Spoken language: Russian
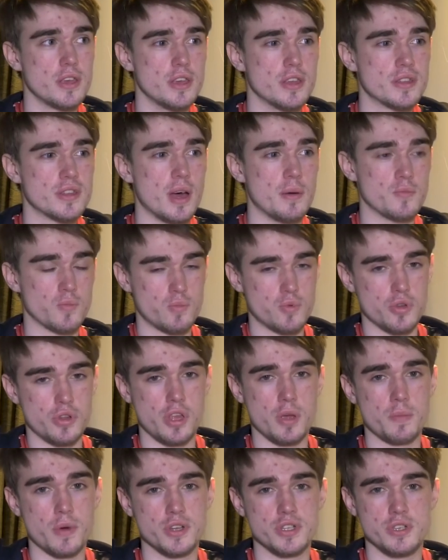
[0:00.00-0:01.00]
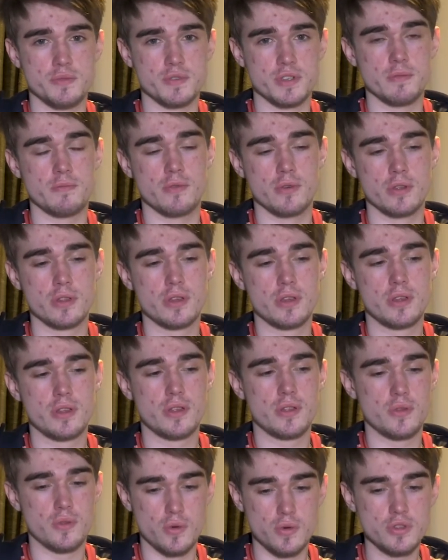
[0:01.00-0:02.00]
и там будет необходим саппорт,
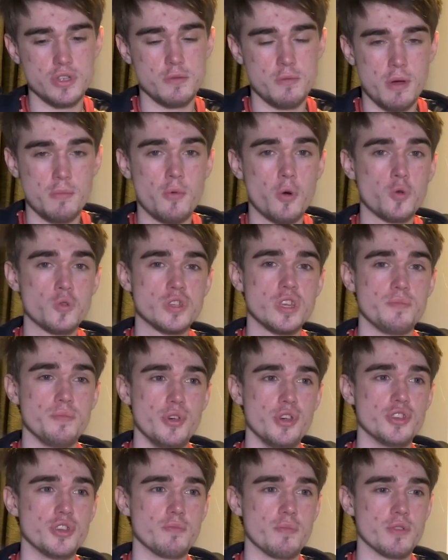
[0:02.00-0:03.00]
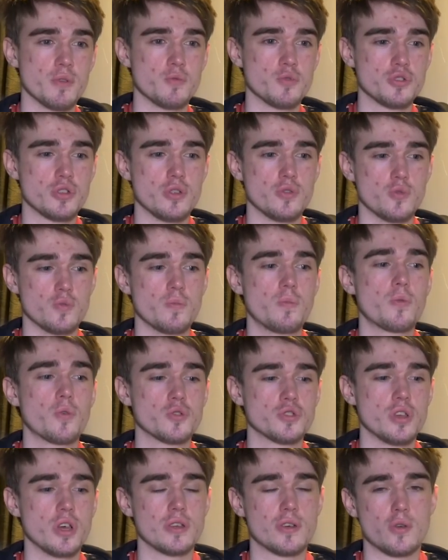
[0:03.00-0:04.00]
то тебя могут заметить, потому что ну
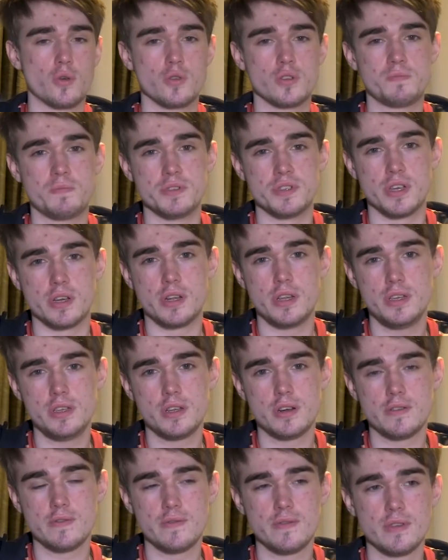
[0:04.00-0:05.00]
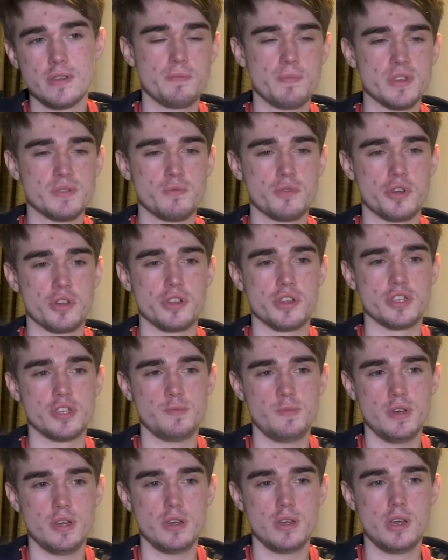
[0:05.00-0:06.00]
просто откроют список лидеров, посмотришь на
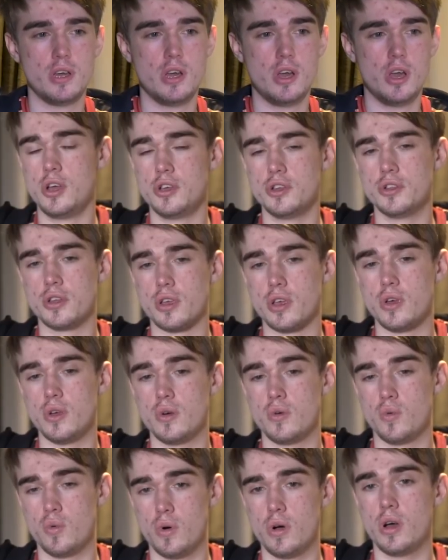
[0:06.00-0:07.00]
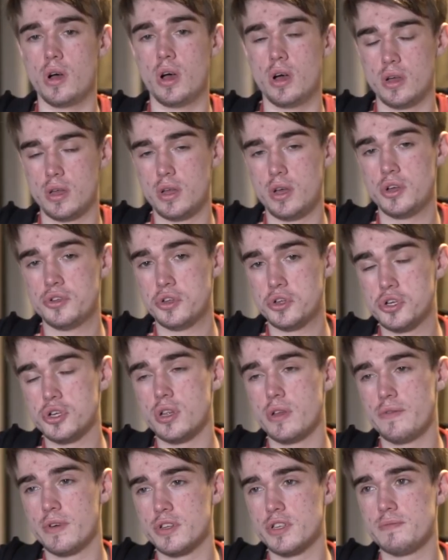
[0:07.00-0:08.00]
себя и такие, о, а этот
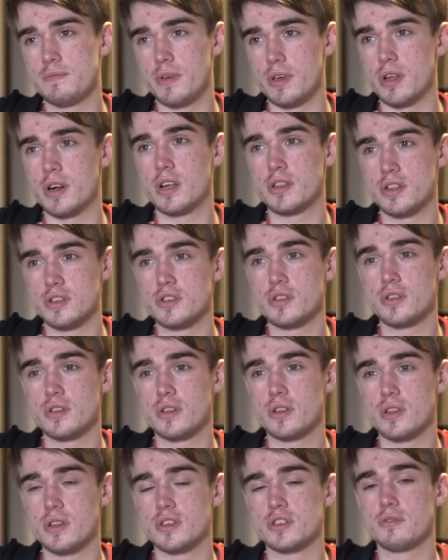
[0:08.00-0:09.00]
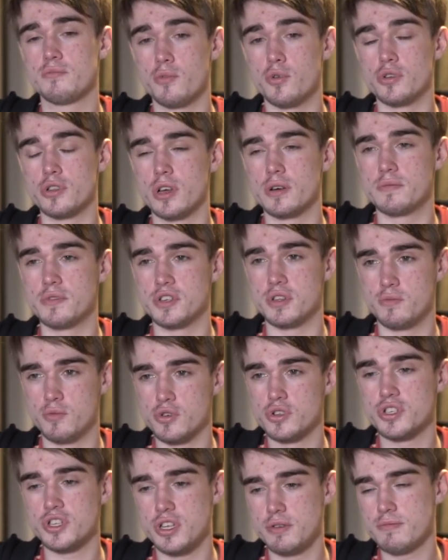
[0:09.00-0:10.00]
человек типа играет на, на саппорт, обычно,
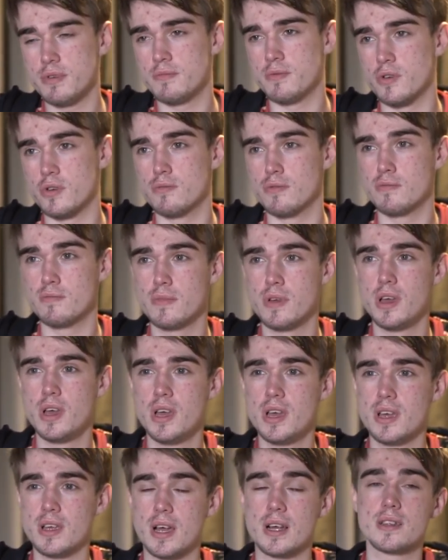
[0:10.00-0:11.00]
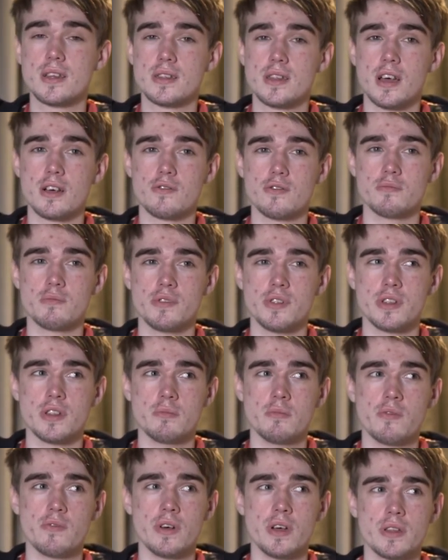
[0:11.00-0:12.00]
может с ним попробуем. Как-то так вот
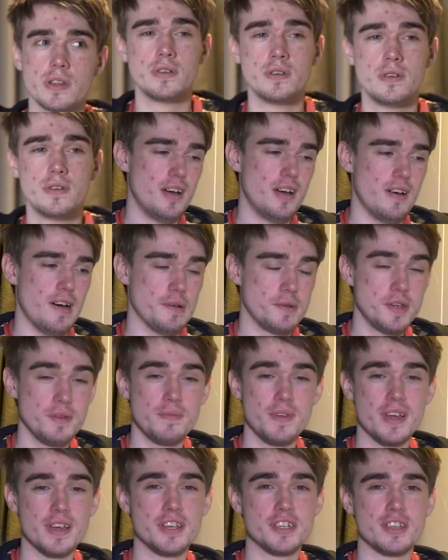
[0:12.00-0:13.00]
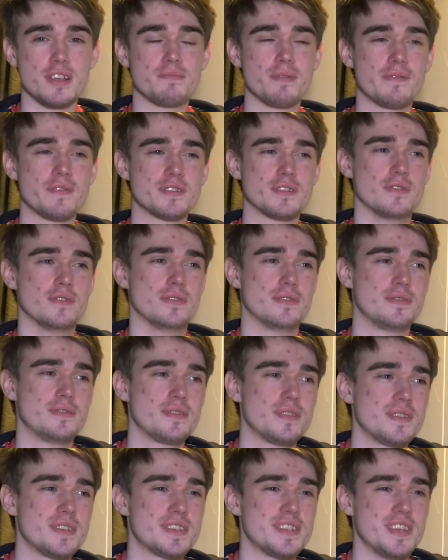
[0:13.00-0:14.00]
иногда бывает. Вообще мне, конечно, повезло
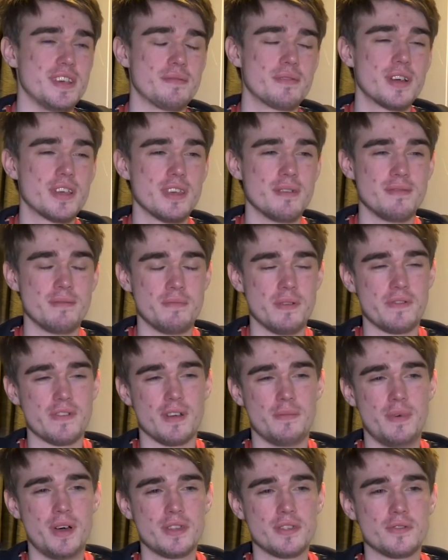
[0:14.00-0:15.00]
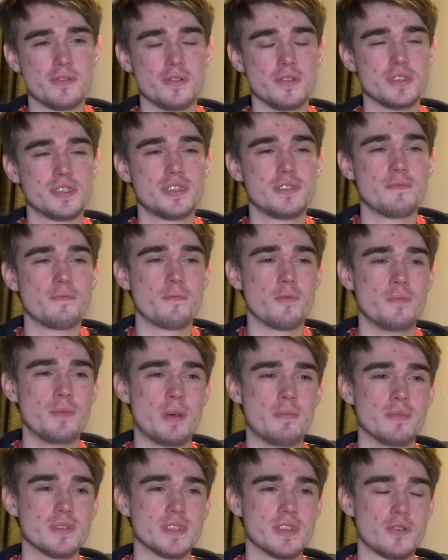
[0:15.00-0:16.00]
с тем, как я попал в команду, то есть ну, у
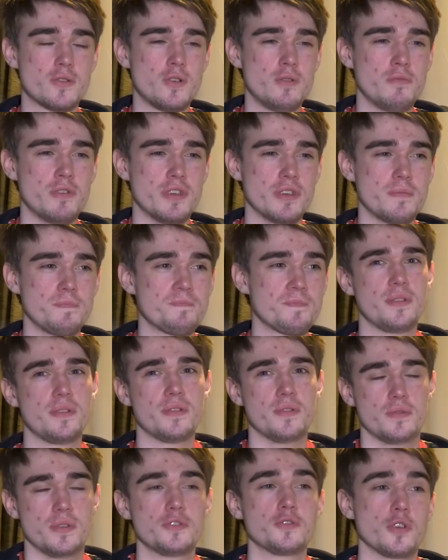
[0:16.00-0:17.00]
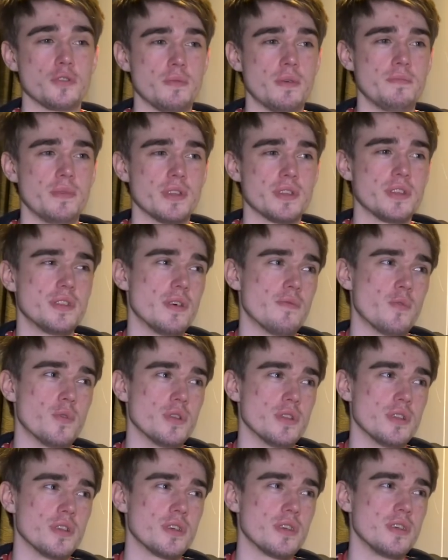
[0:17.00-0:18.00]
меня был знакомый, ну, на тот момент
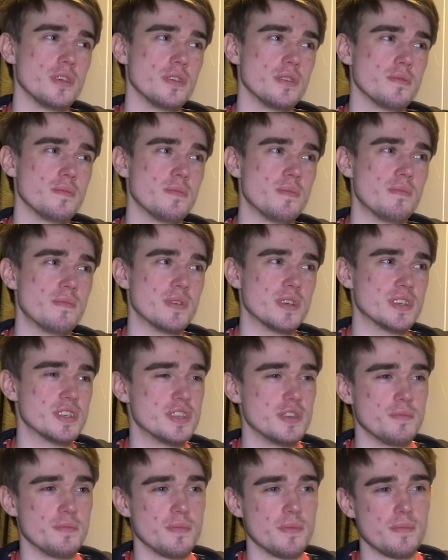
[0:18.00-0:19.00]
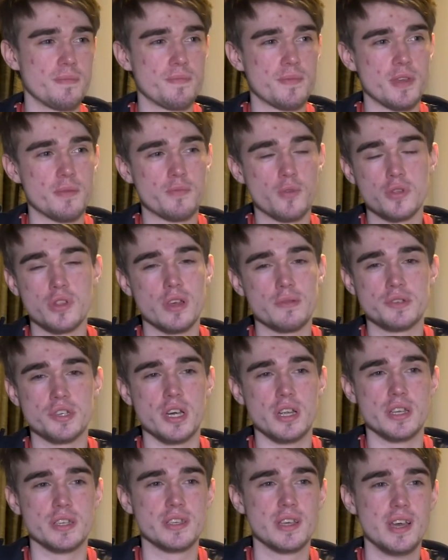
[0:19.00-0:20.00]
довольно-таки мы с ним неплотно
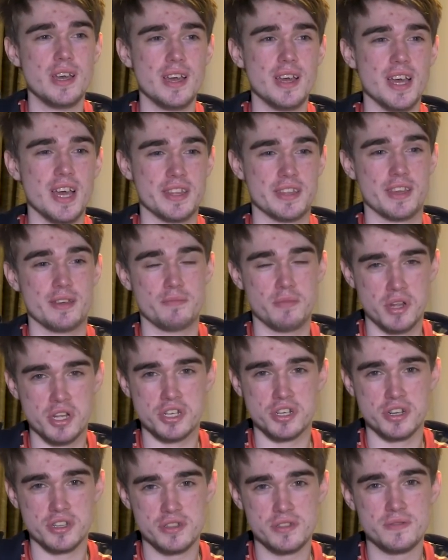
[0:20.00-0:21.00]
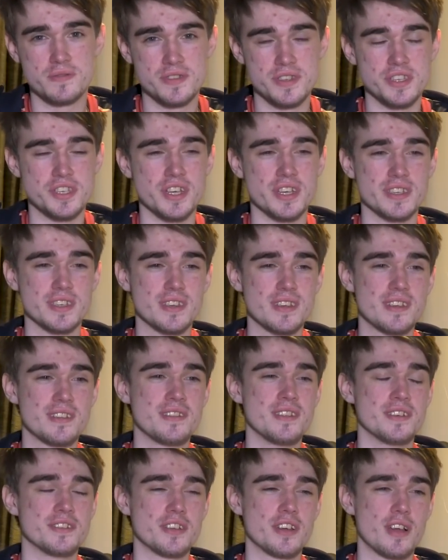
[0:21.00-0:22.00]
общались. Это менеджер сейчас
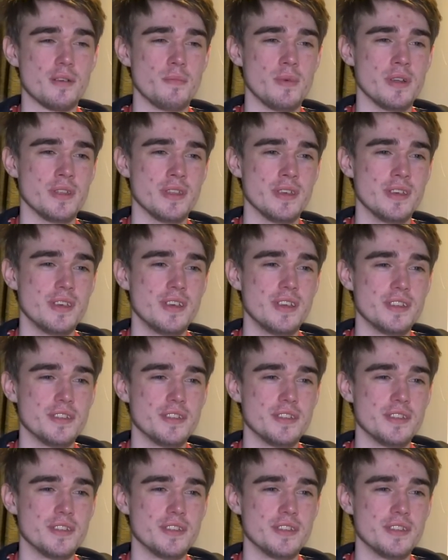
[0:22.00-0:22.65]
нашей команды,